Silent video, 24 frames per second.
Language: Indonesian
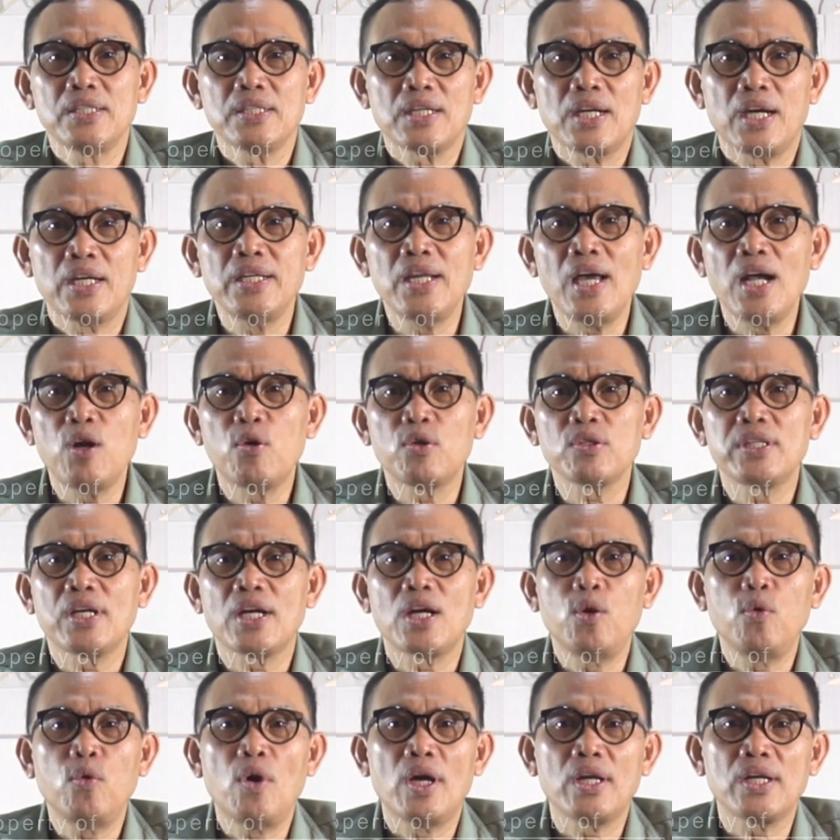Karena
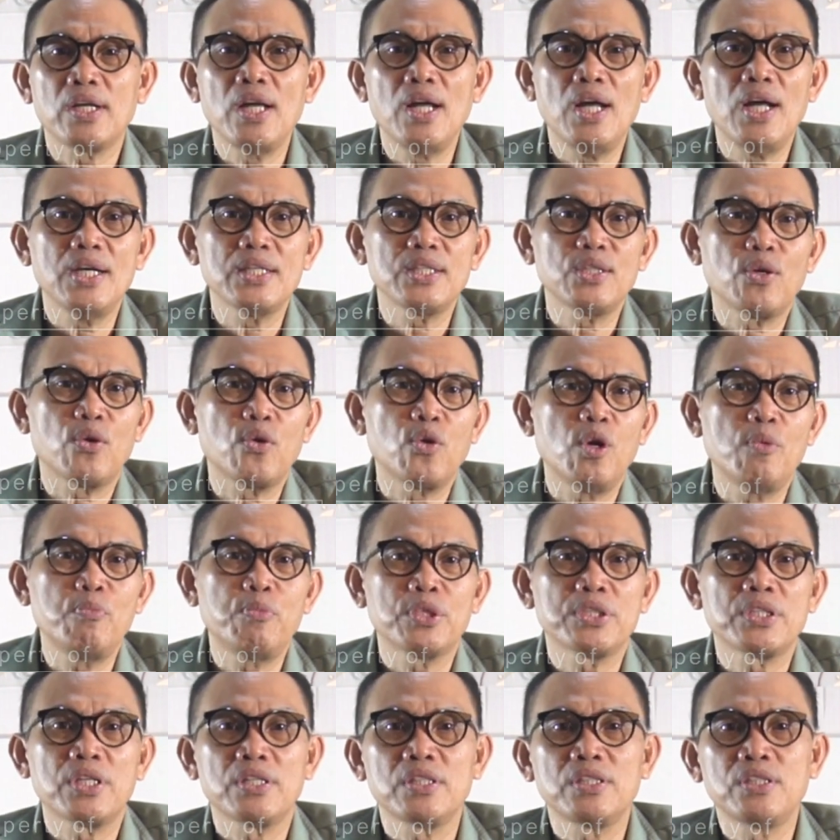anggota keluarga atau
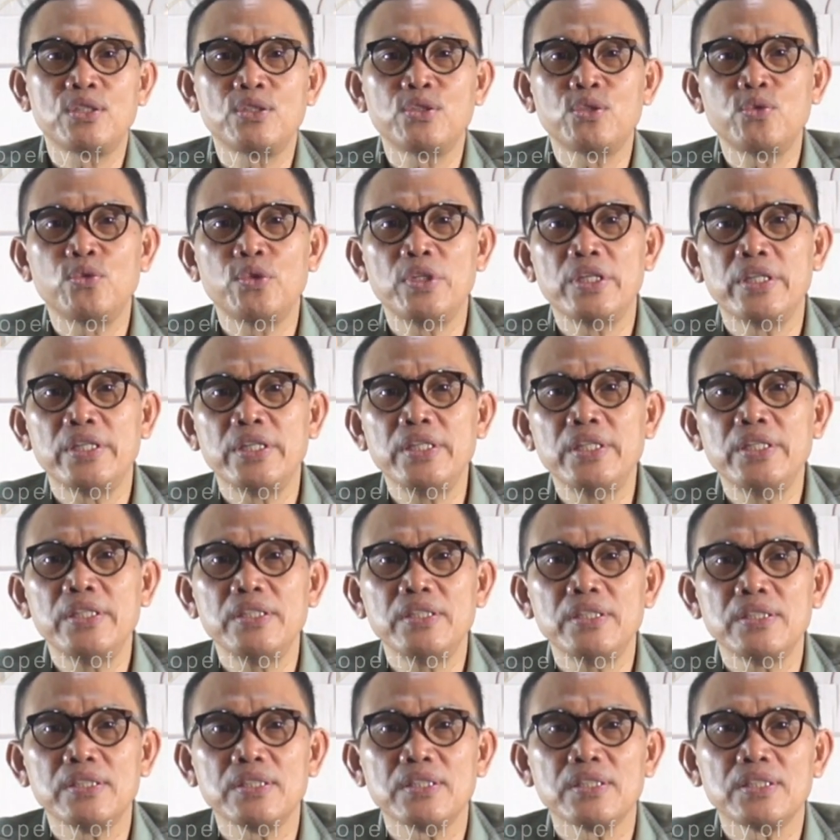kelompok tertentu
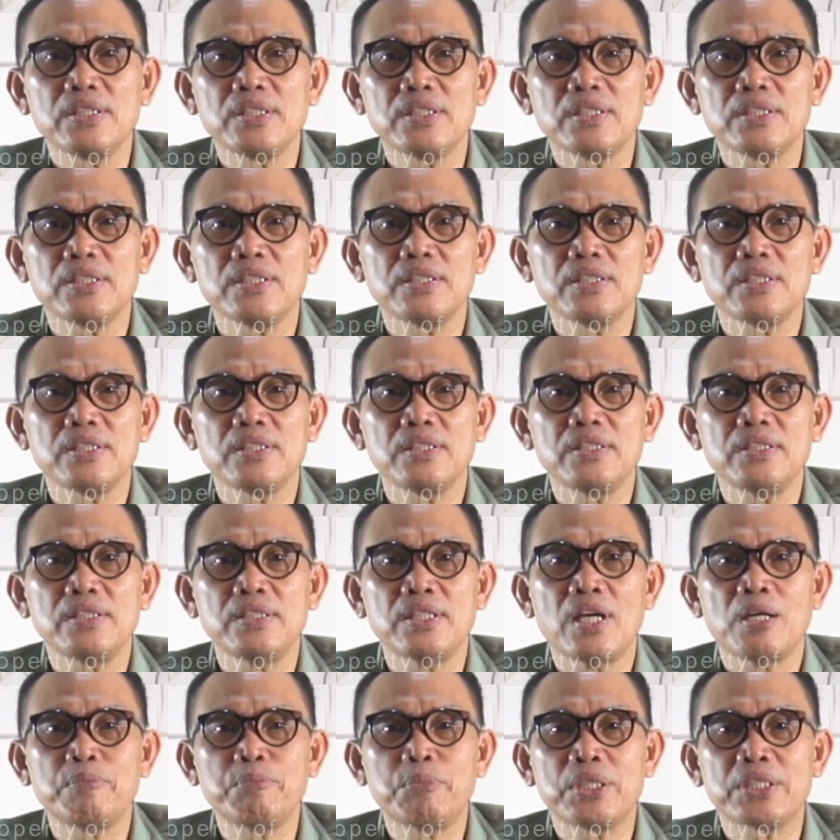ini
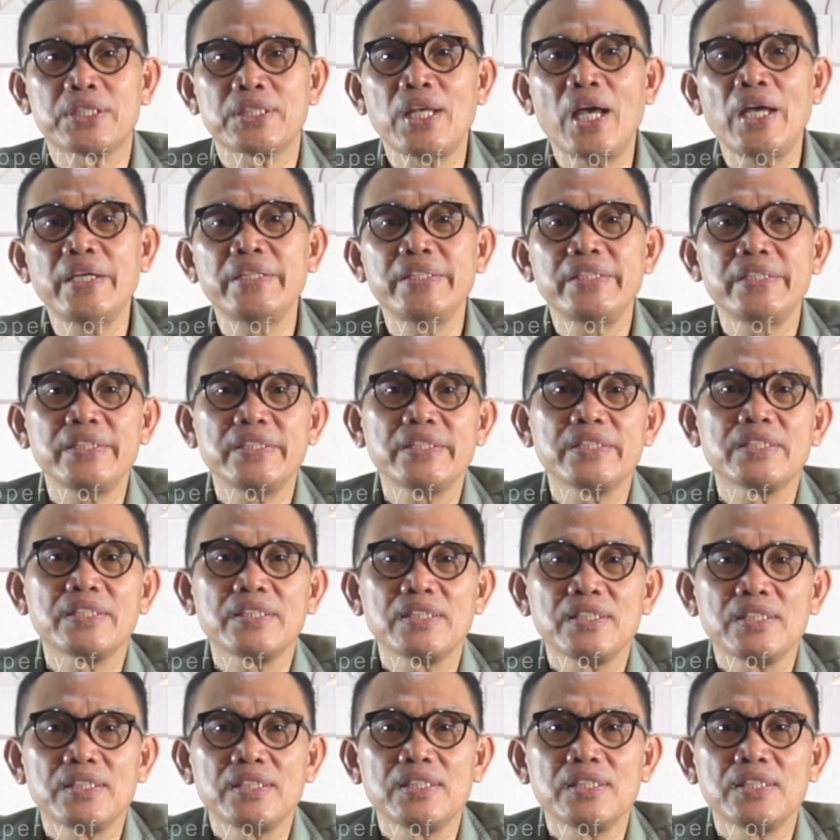ya bersaing
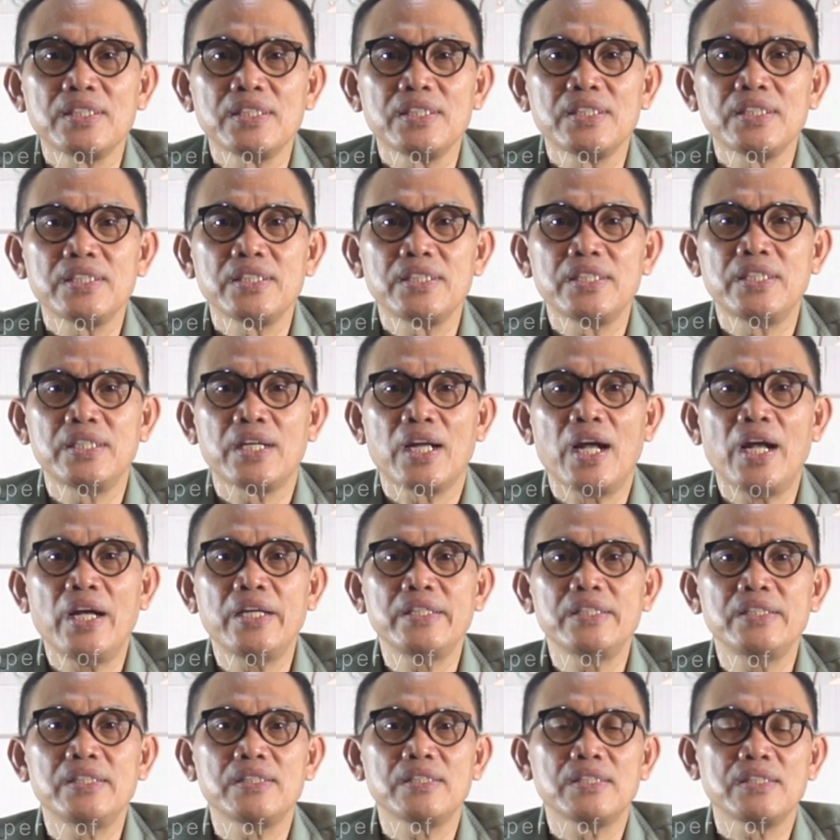
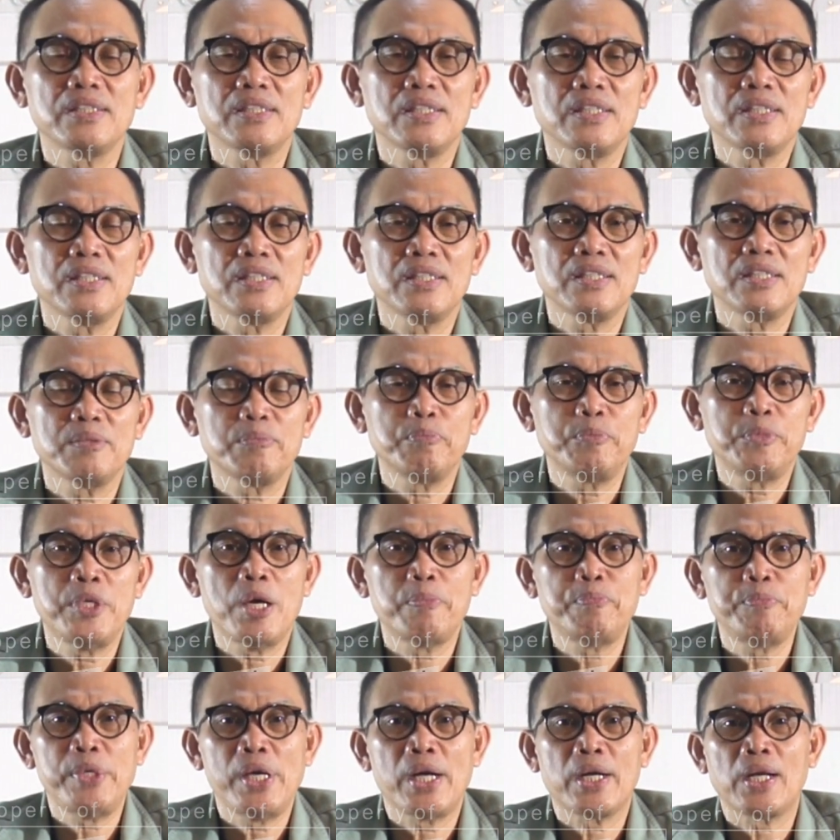dengan eh,
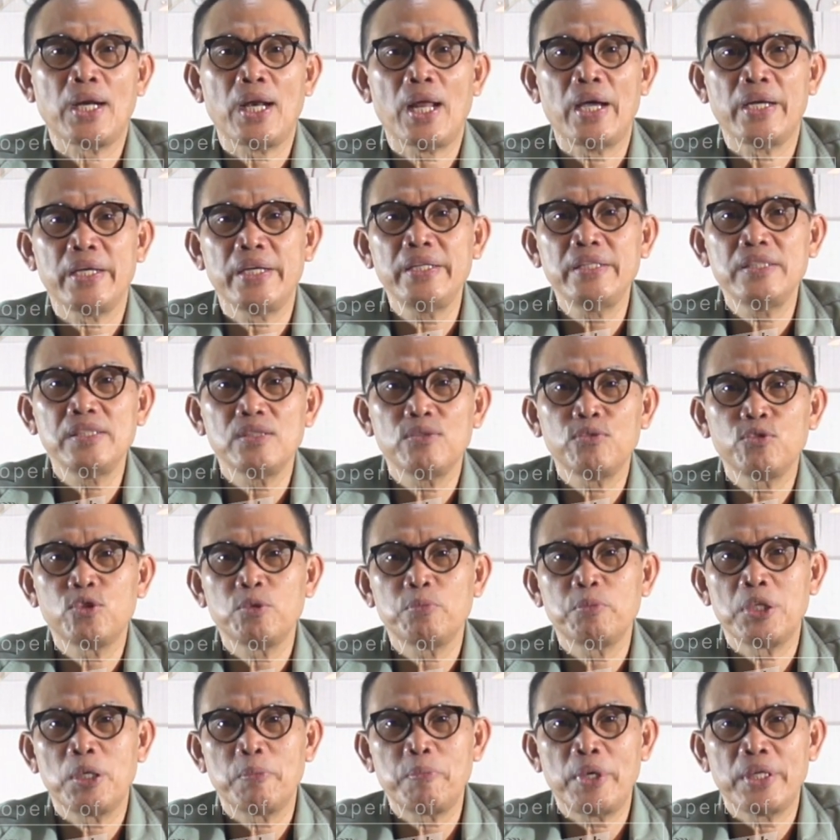pihak-pihak uh, lain
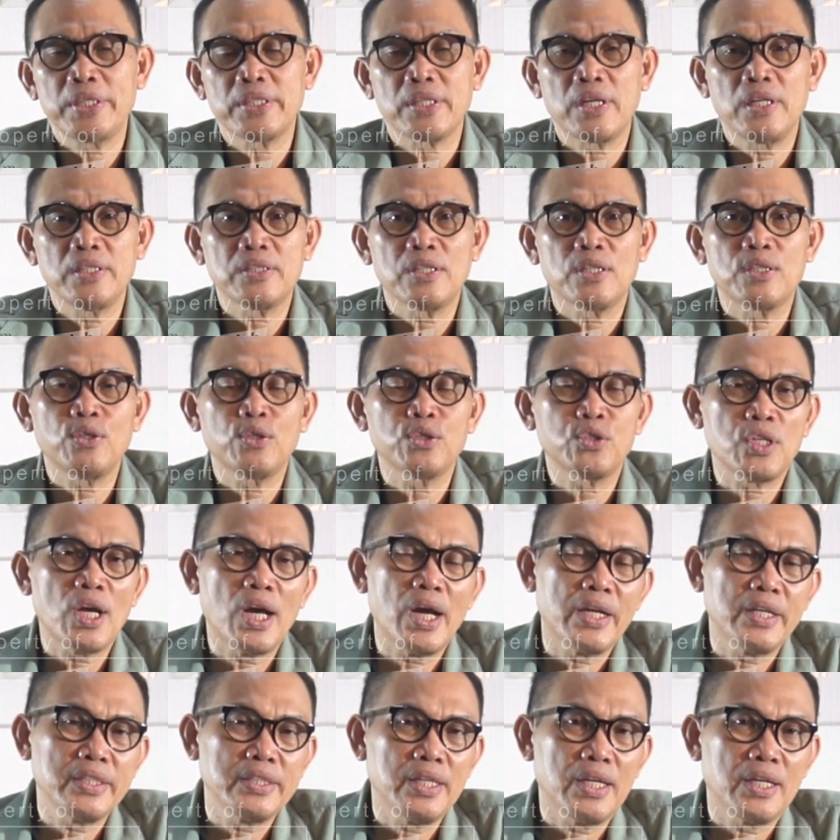untuk mendapatkan
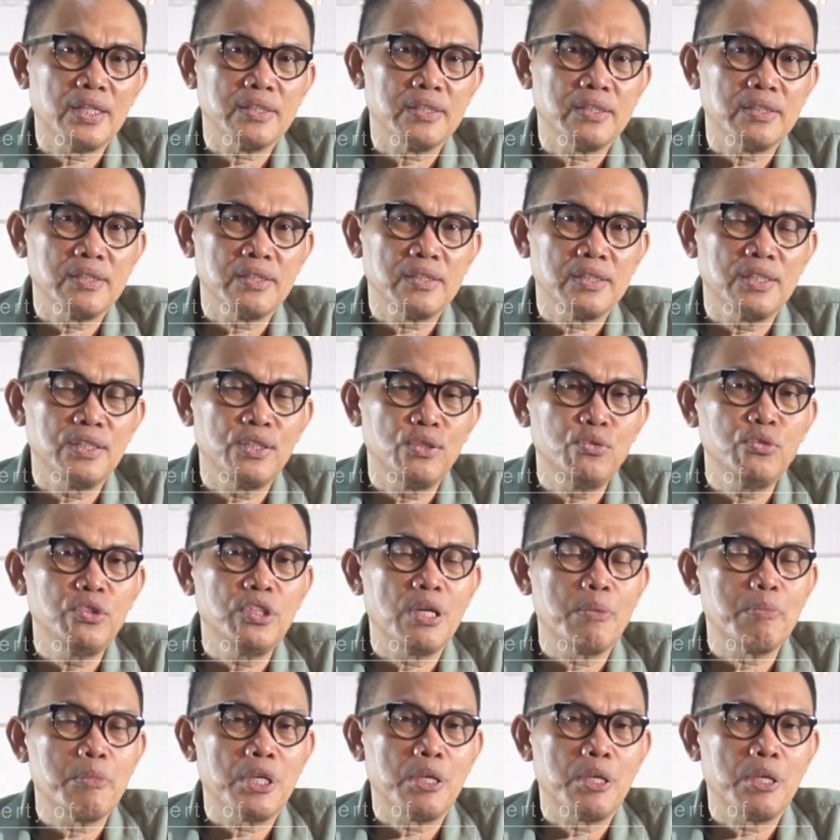kekuasaan yang tentu tidak